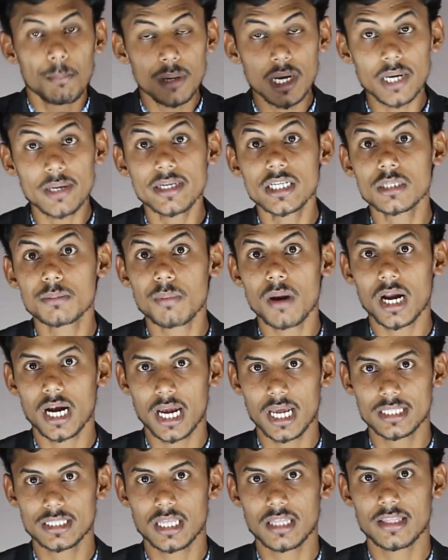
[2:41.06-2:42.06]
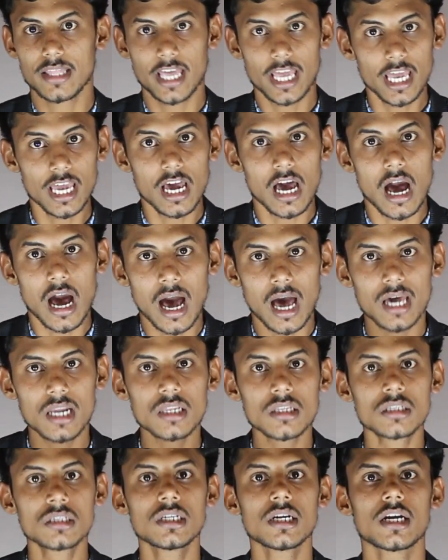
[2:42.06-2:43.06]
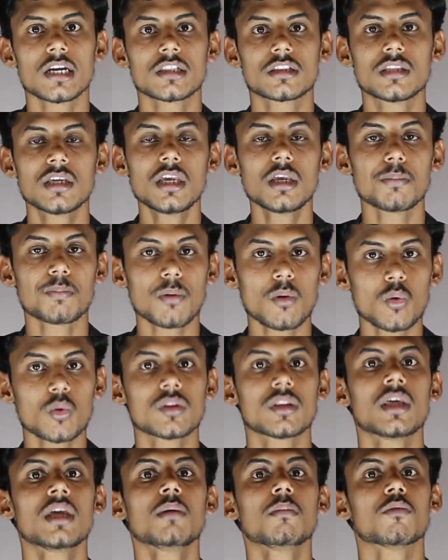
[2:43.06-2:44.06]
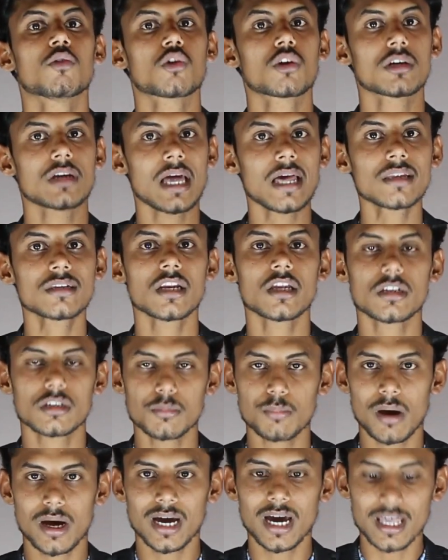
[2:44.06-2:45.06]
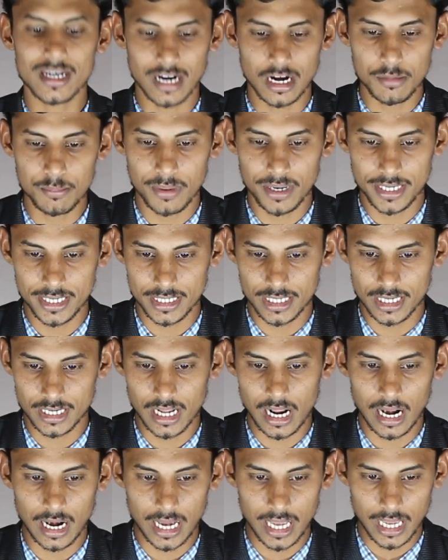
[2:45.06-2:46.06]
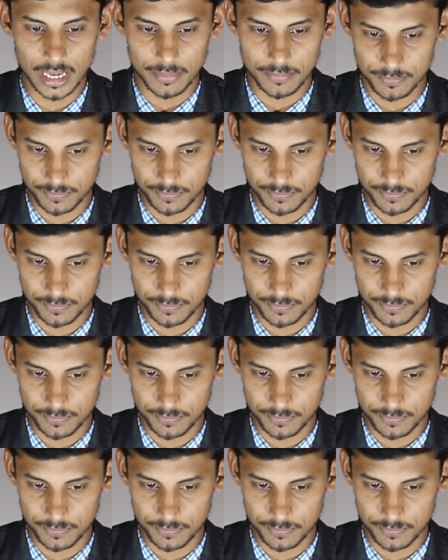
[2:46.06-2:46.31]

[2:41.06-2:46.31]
பிரைவேட் பேங்காக இருந்ததை அரசு எடுத்து இப்போ வந்து ஒரு நேஷனலைஸ்ட் பேங்காக ரன் பண்ணிக்கிட்டு இருக்காங்க